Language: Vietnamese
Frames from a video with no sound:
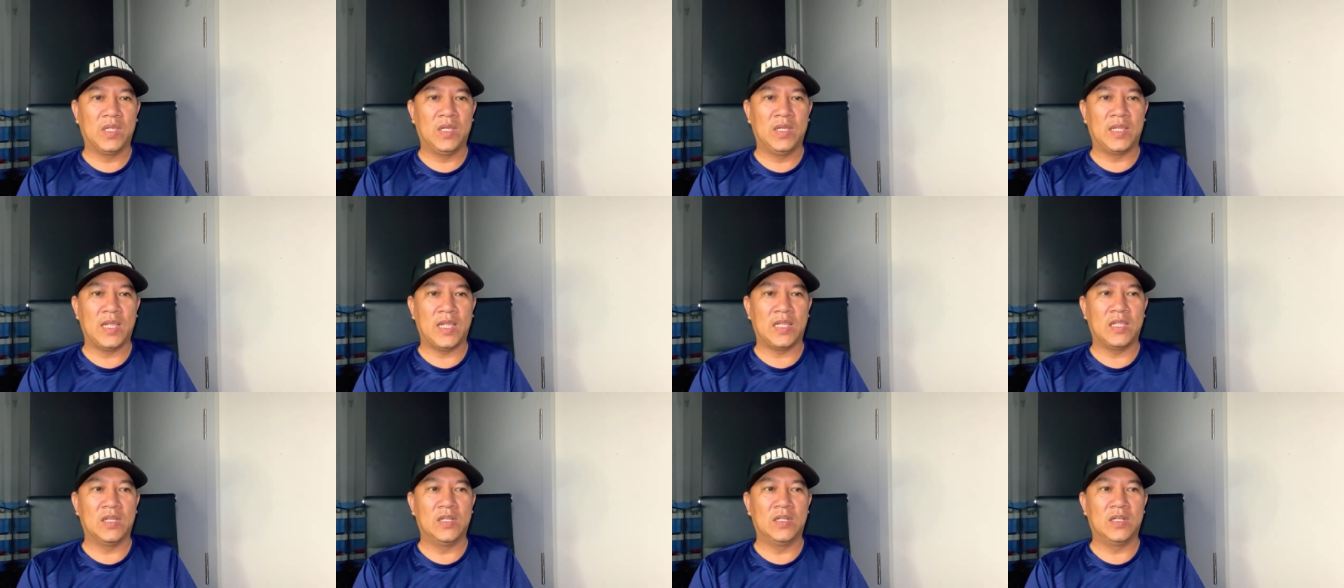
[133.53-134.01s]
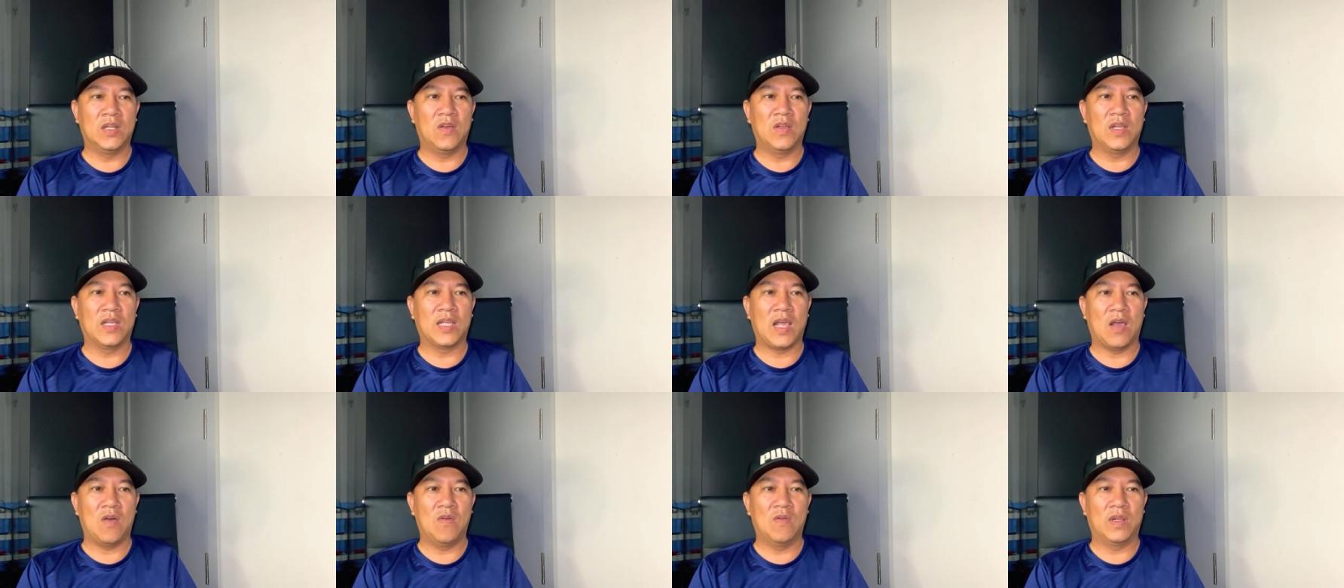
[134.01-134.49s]
người ta thường
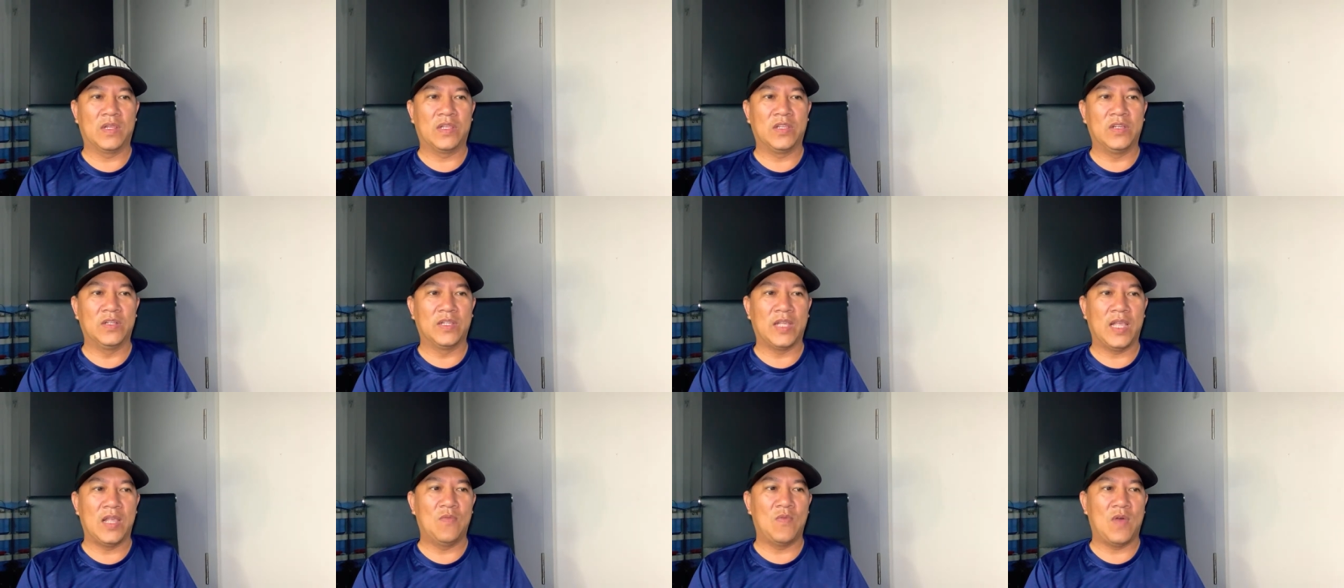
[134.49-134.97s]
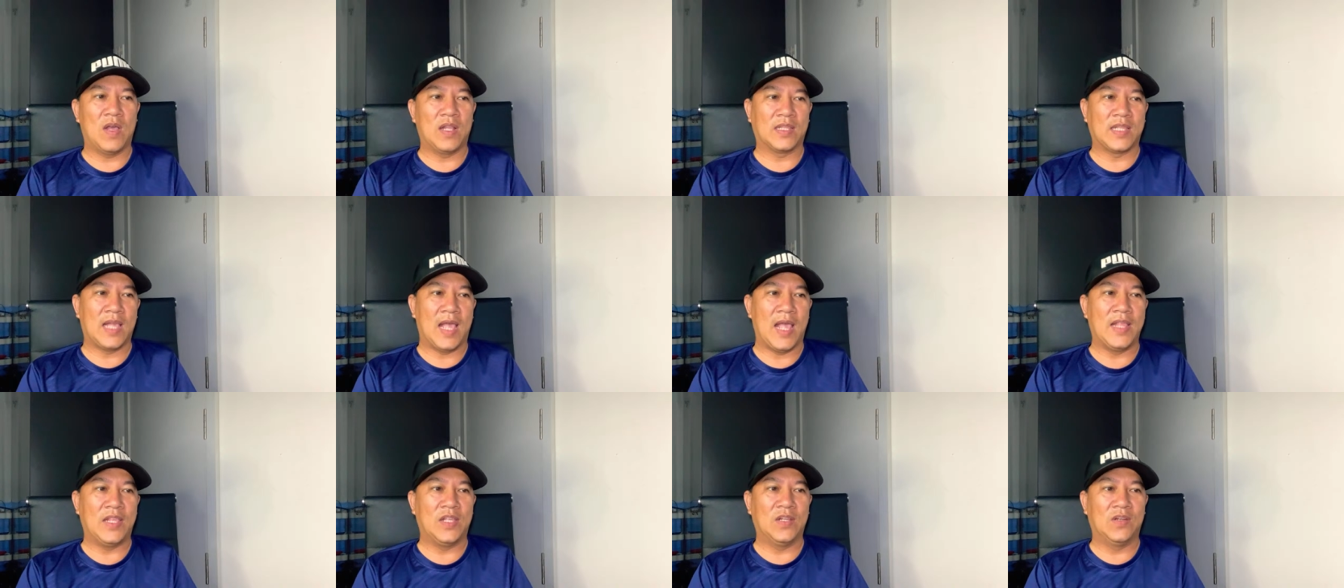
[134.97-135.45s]
nói câu là chưa thấy quan
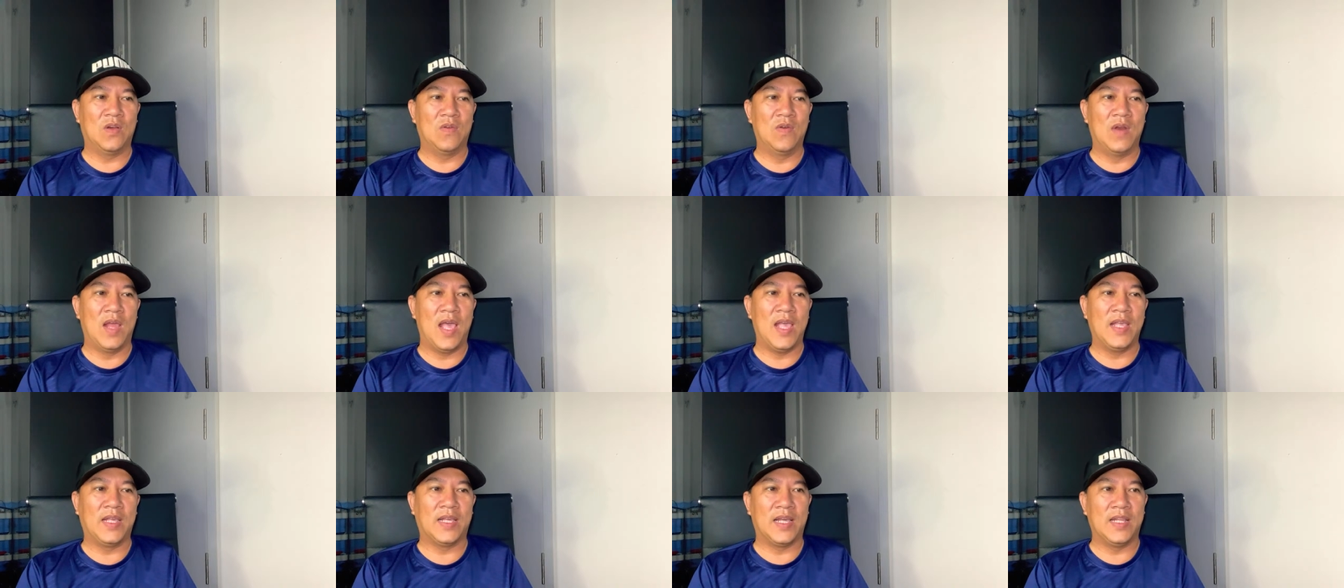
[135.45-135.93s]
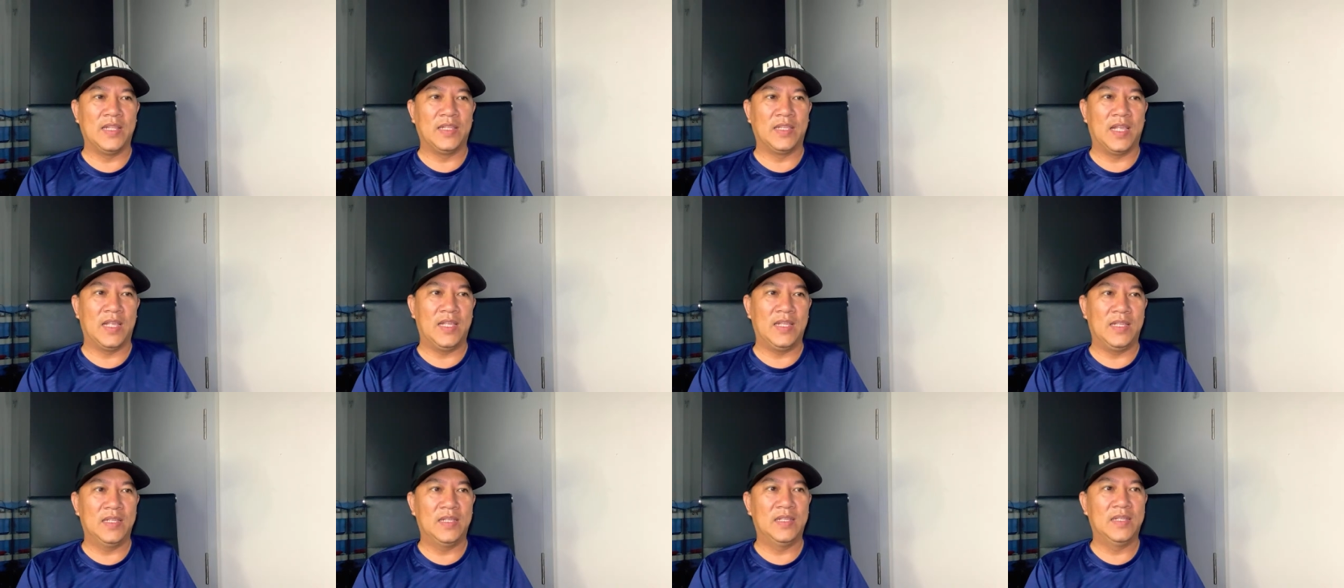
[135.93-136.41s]
tài chưa đổ lệ các anh
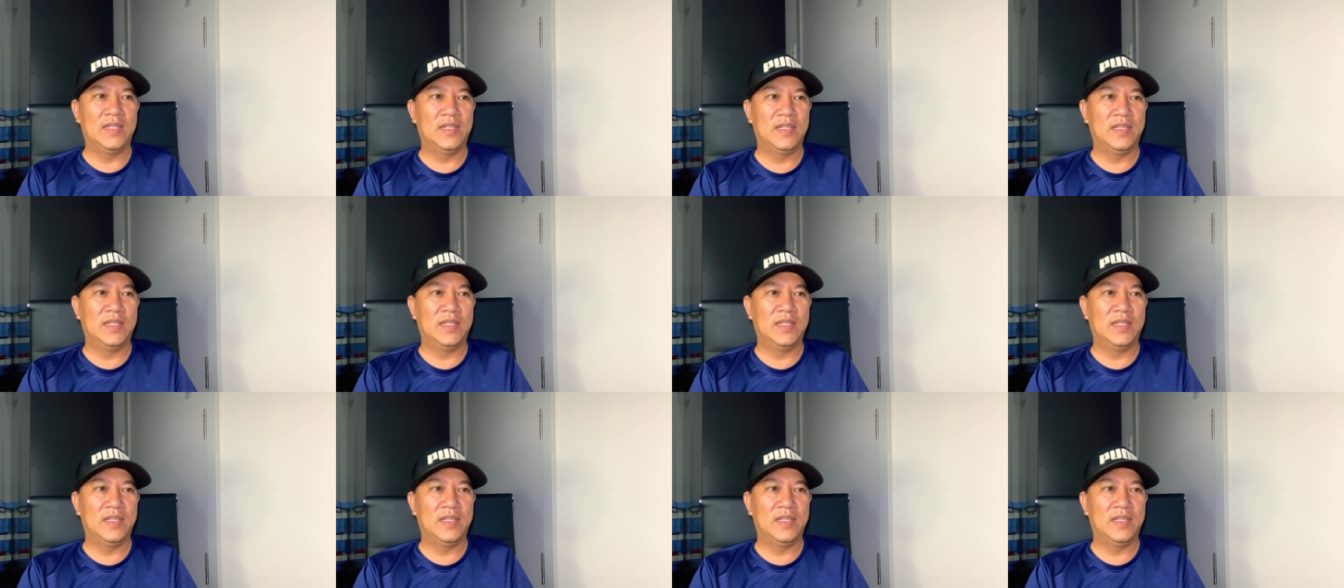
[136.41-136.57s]
chị